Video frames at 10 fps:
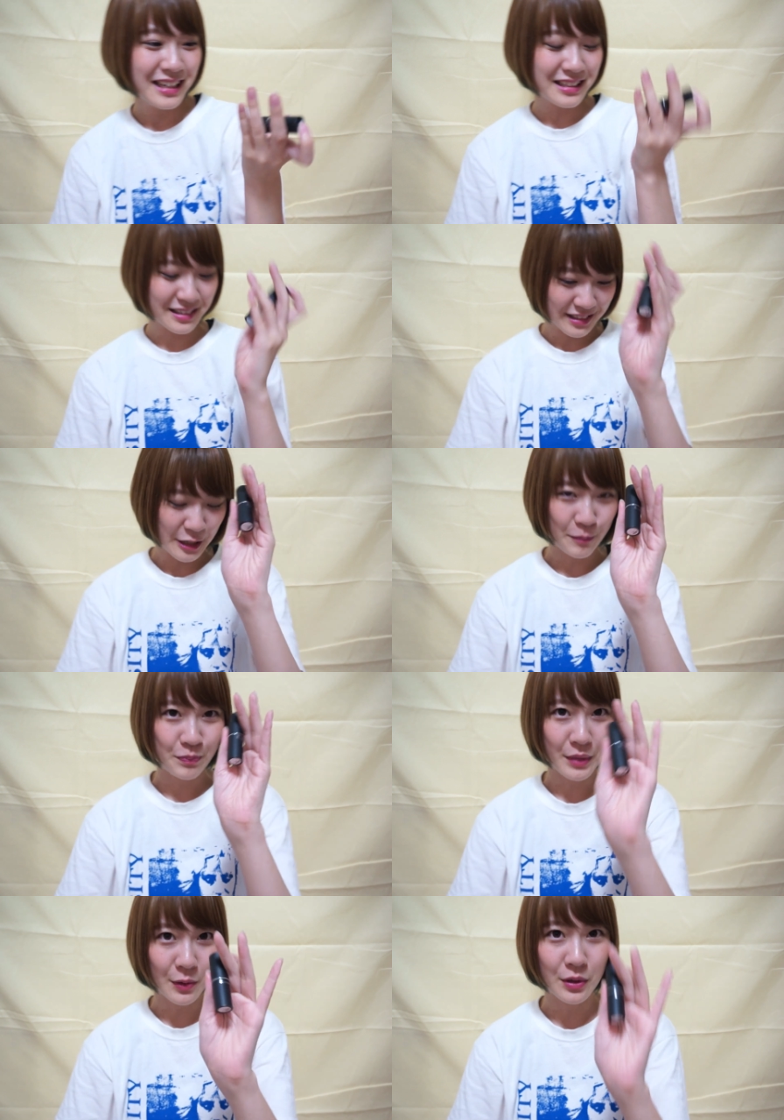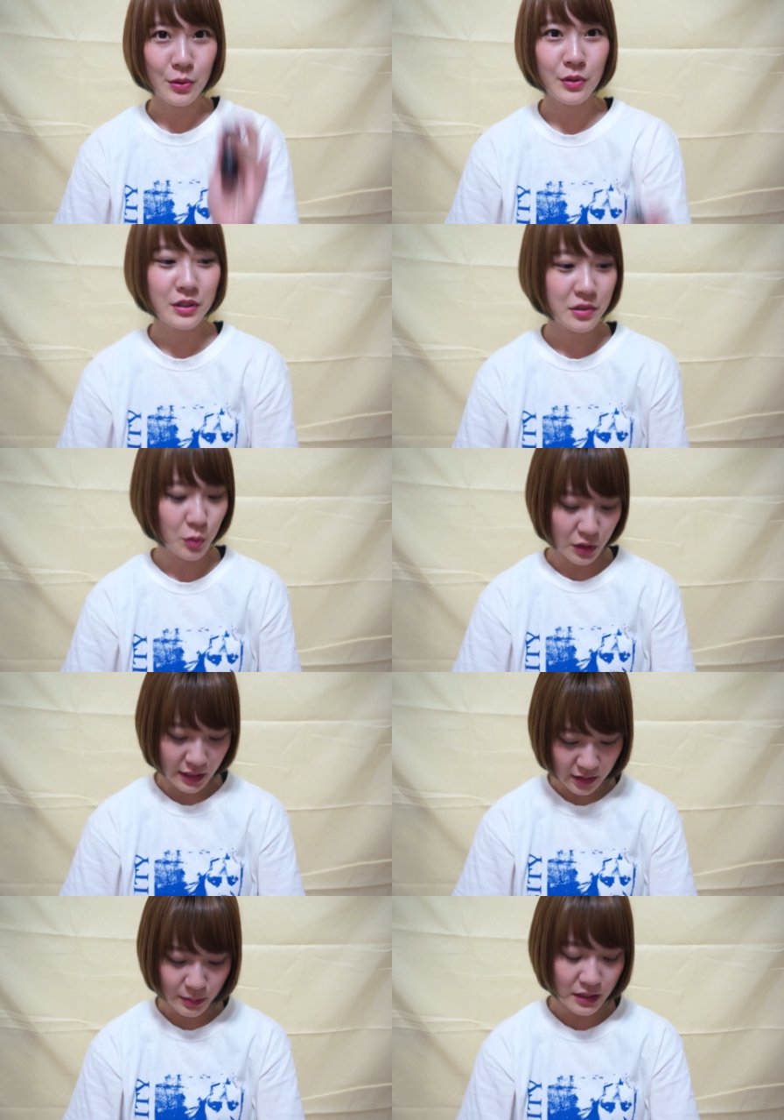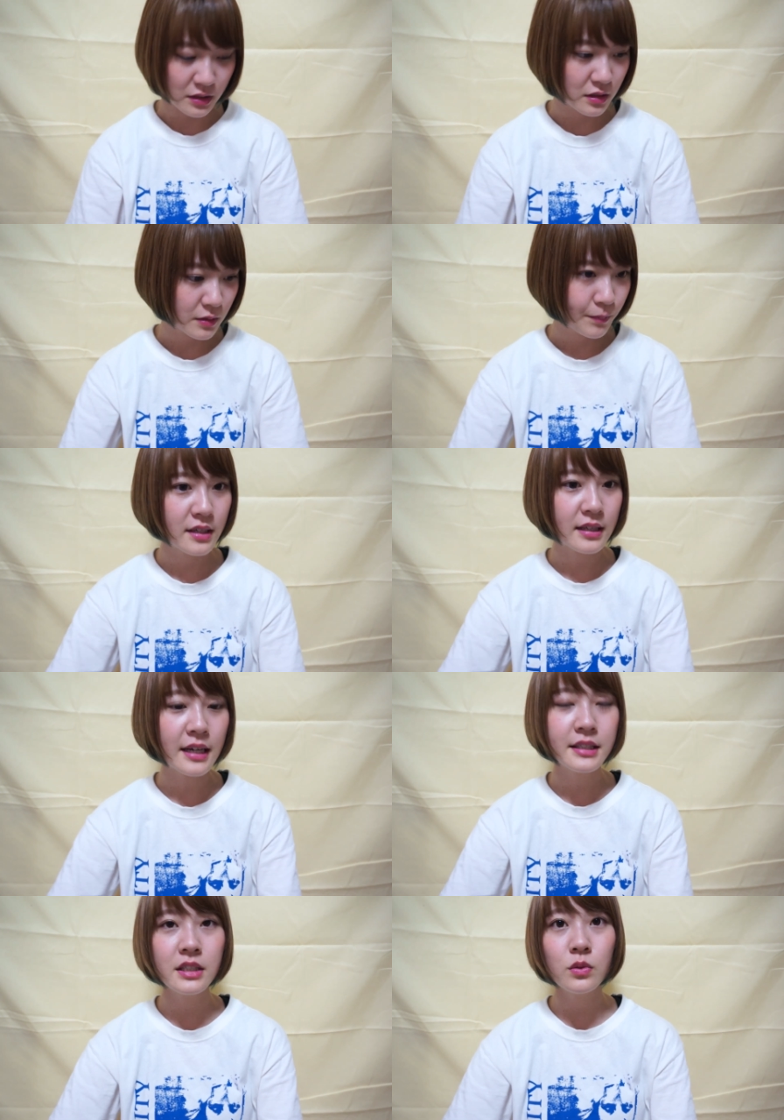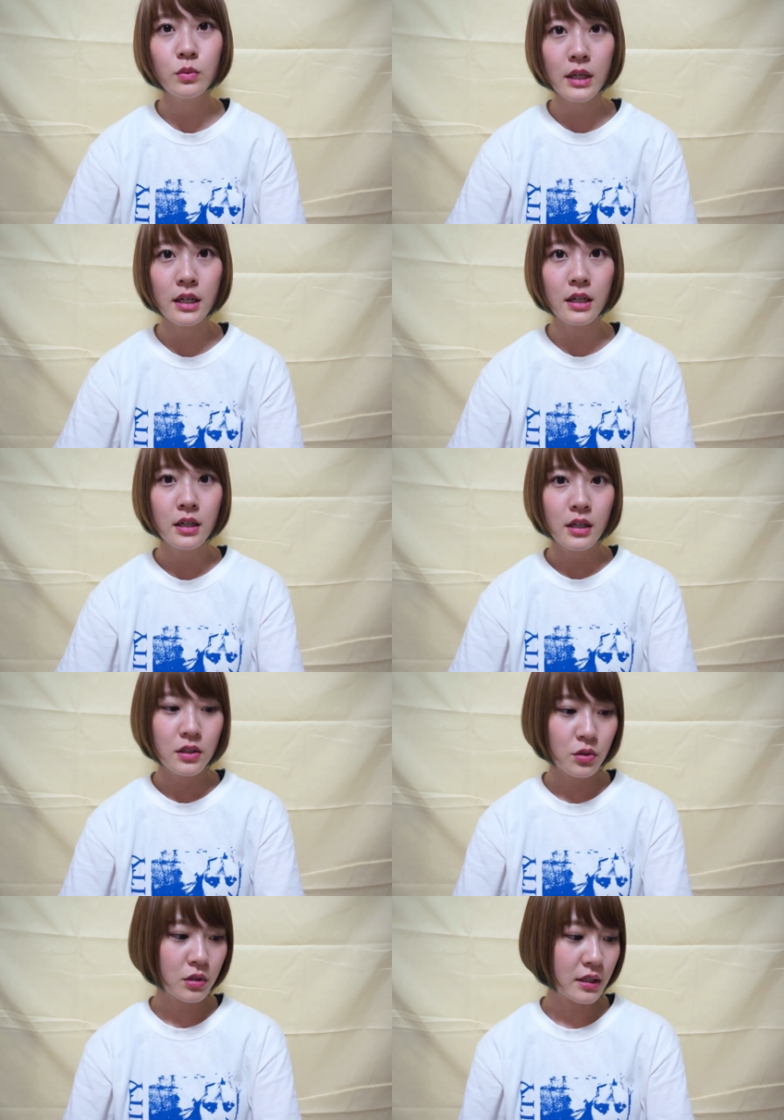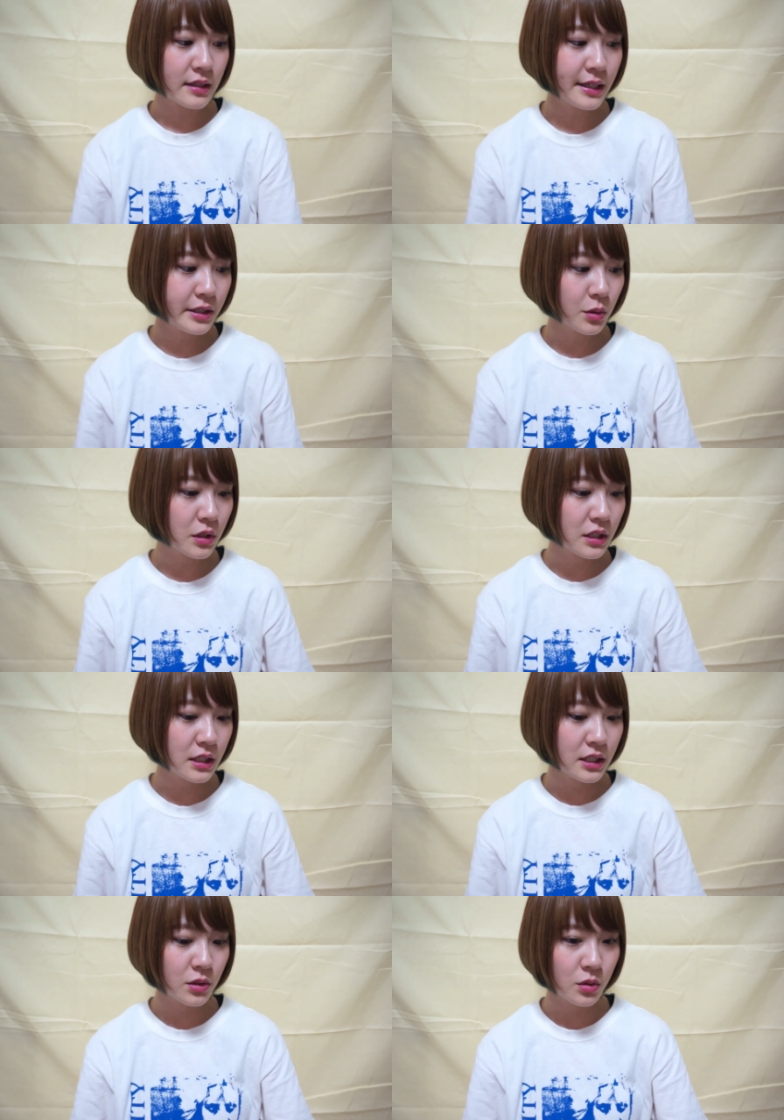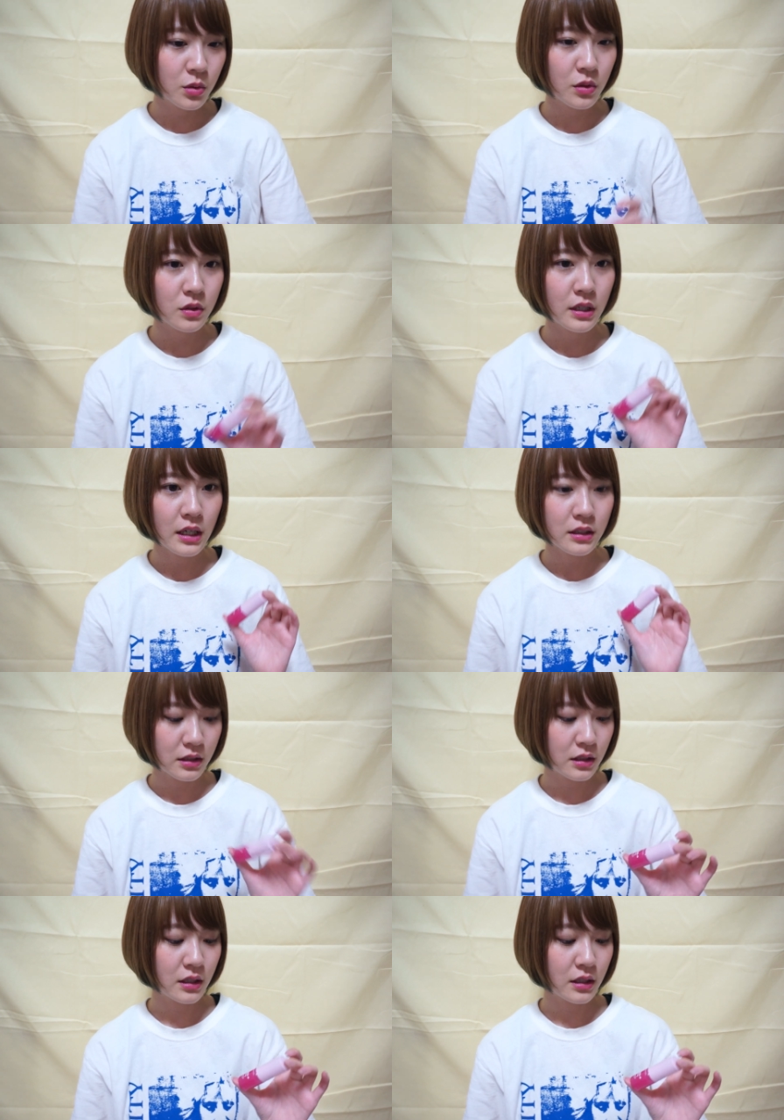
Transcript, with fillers: ですね、まあ、これをいつも入れてますで最近はちょっとね最近お気に入りのグロスがあっ